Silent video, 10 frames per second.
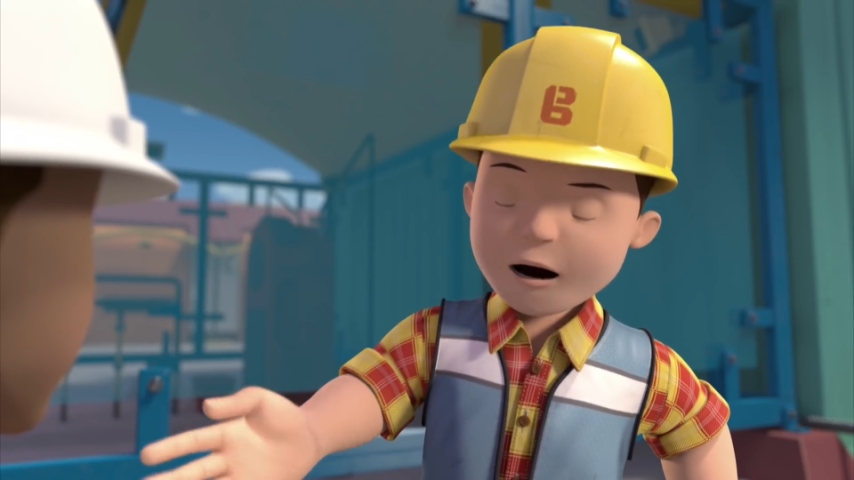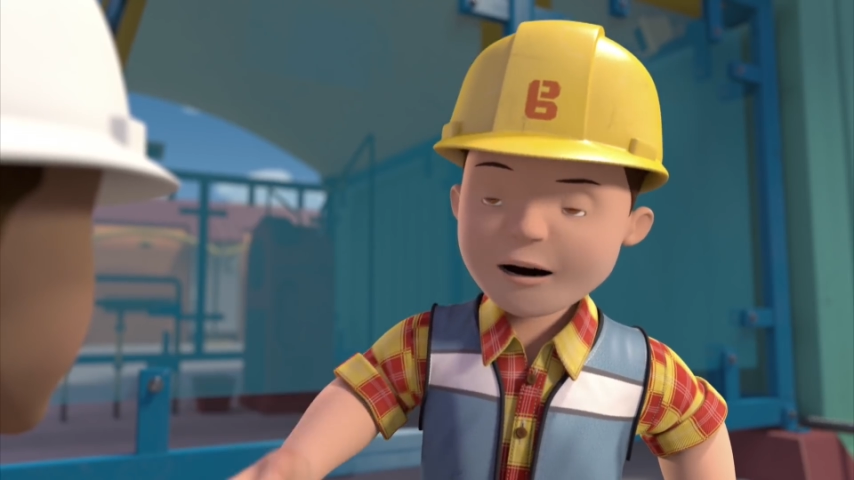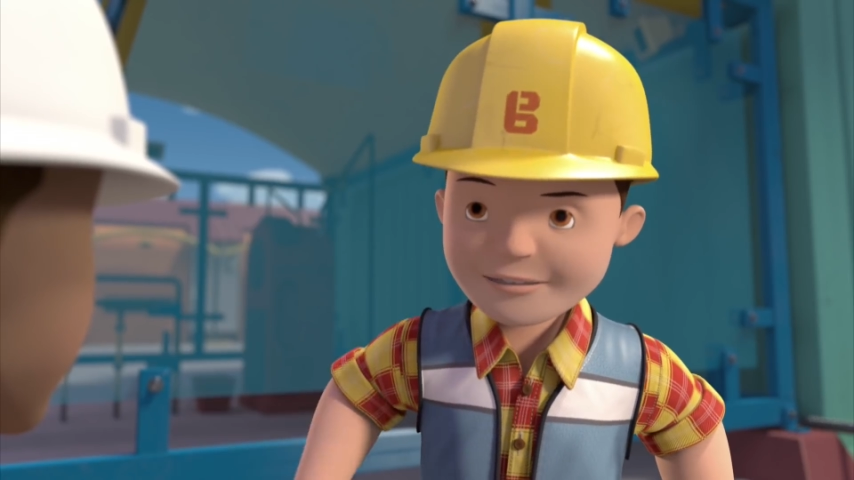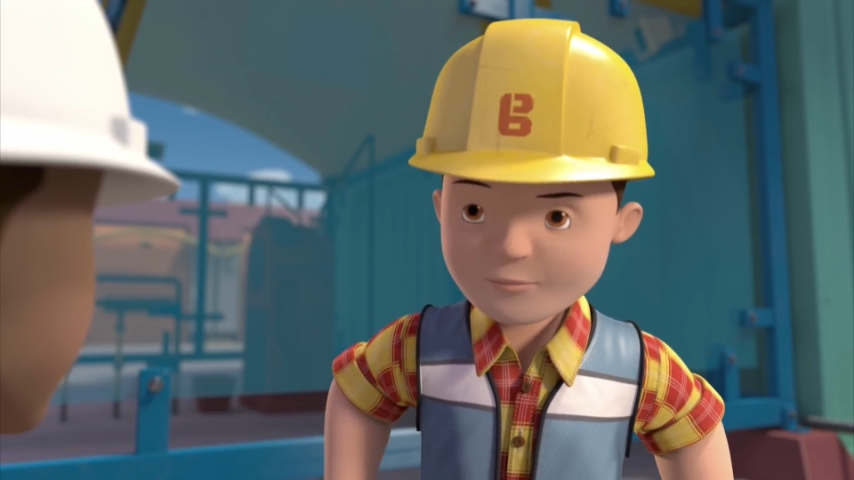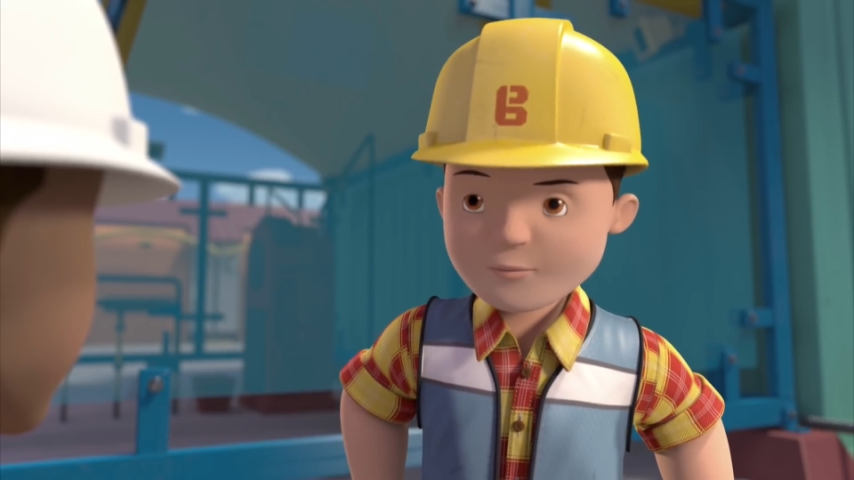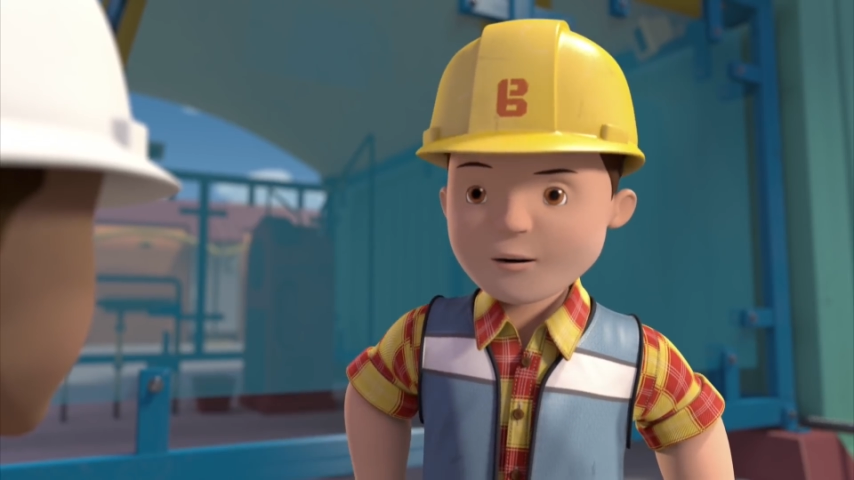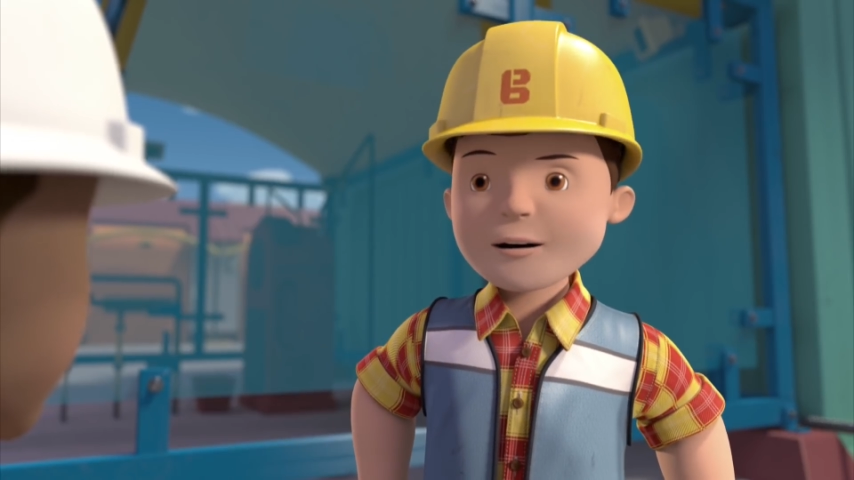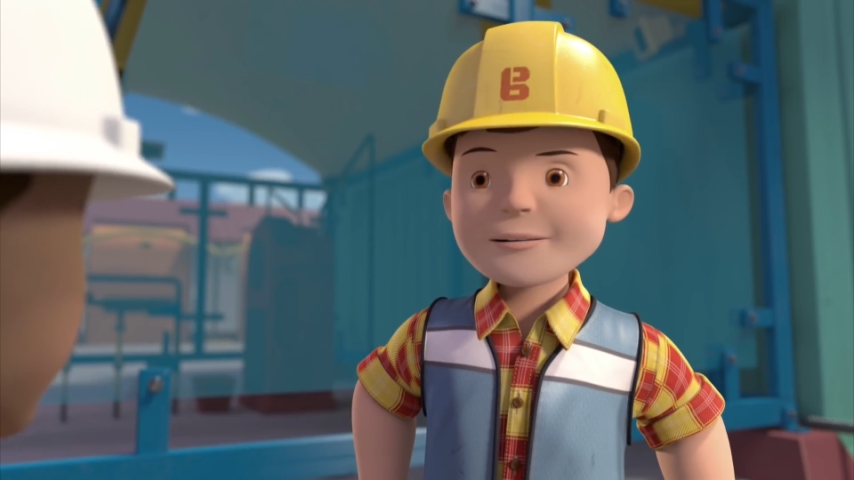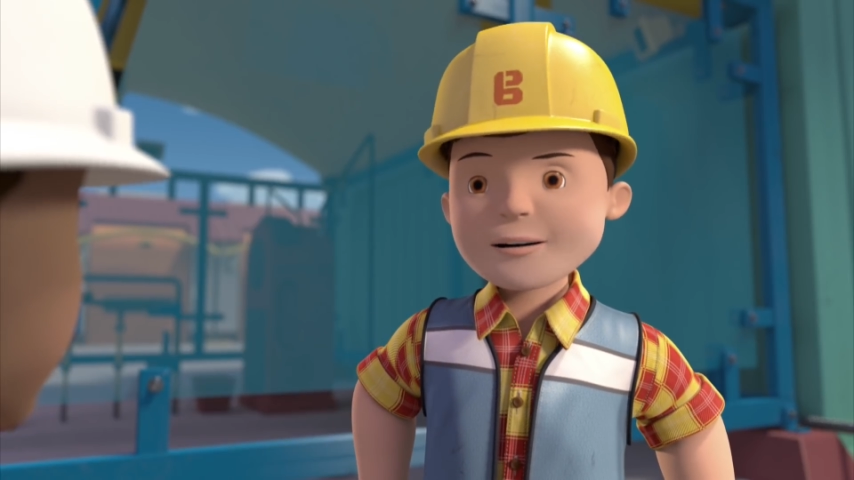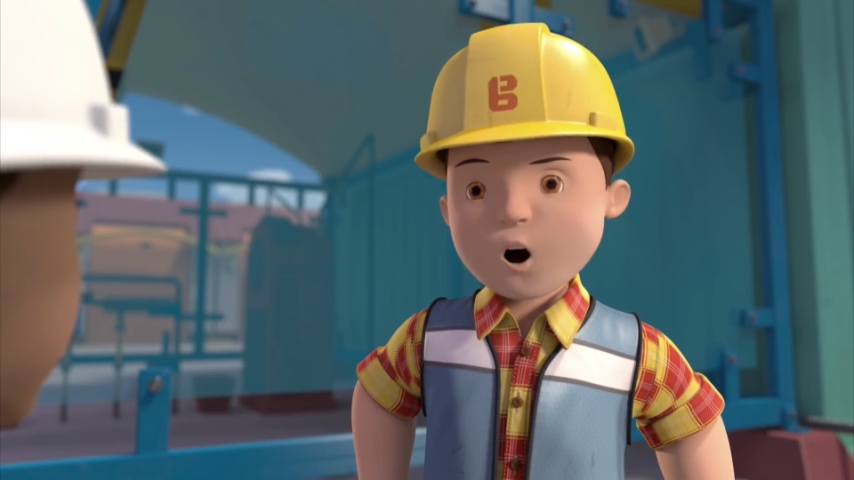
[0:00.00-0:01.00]
gigantyczny
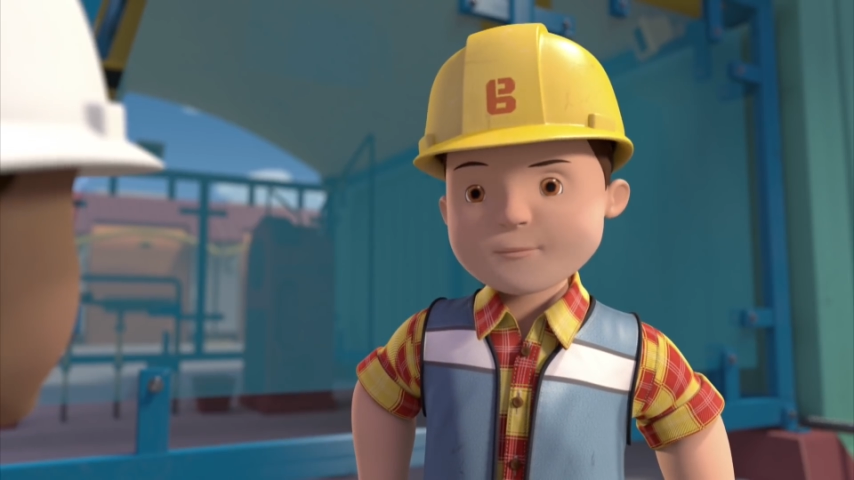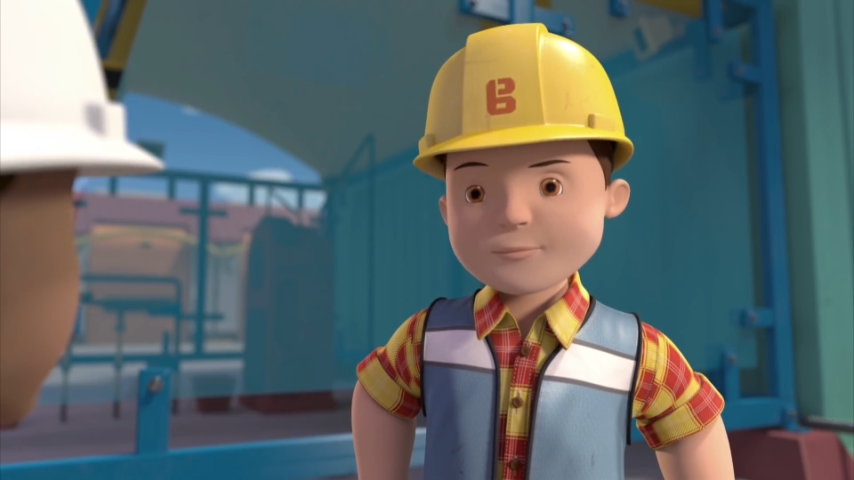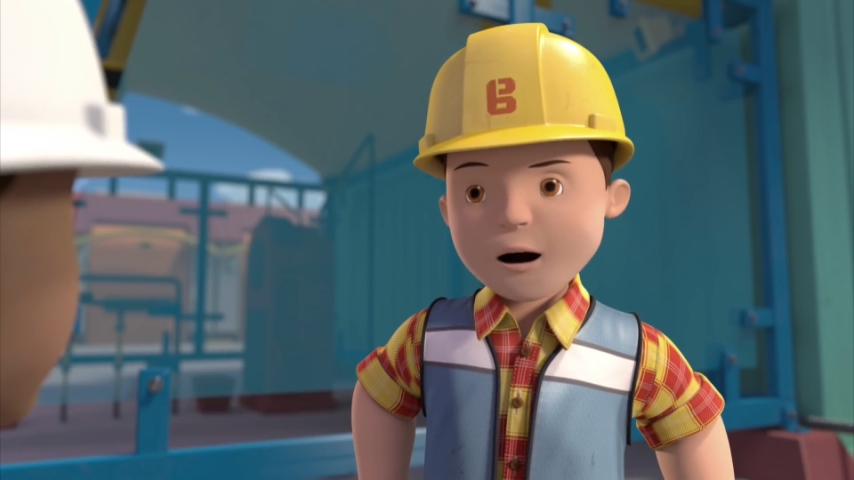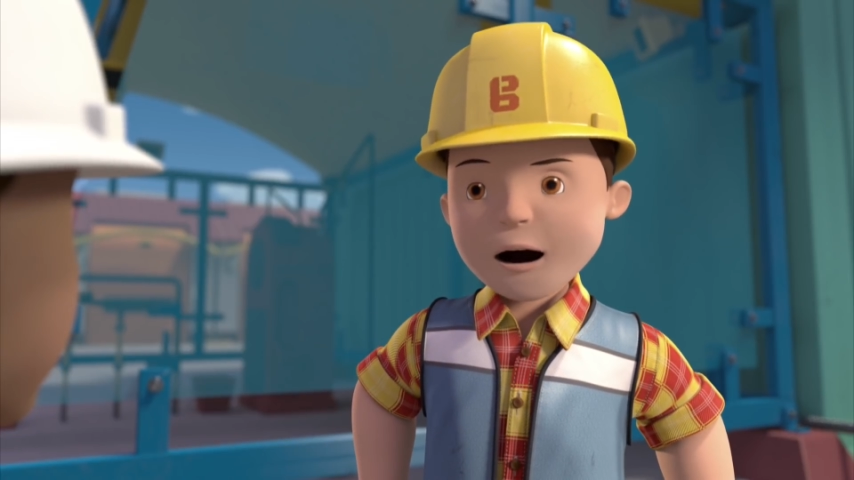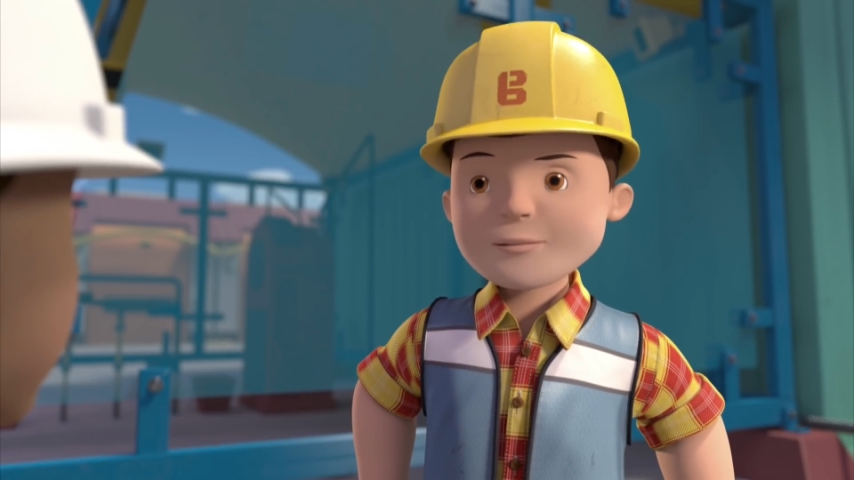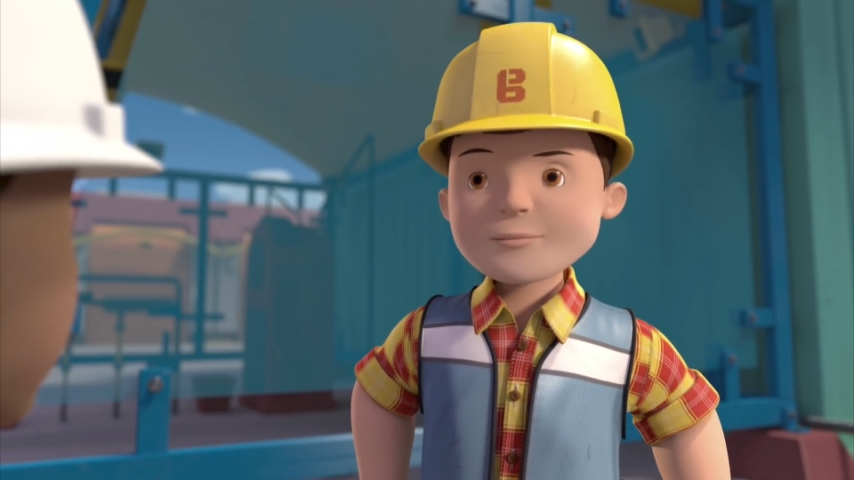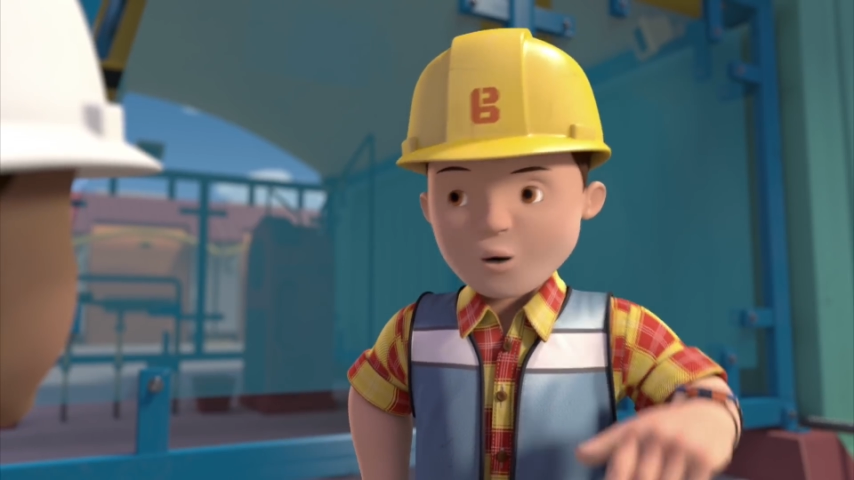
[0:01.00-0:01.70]
teleskop, a ty